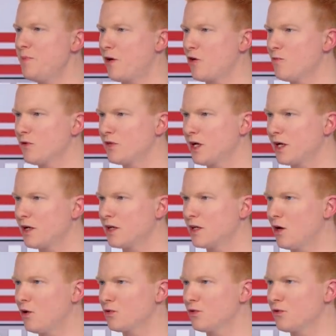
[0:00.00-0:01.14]
parlementaire qui est le
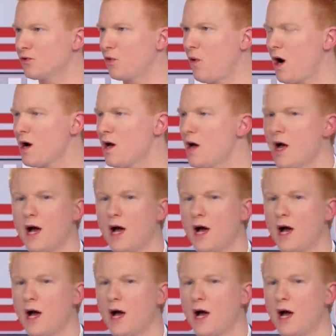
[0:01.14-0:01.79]
49.3,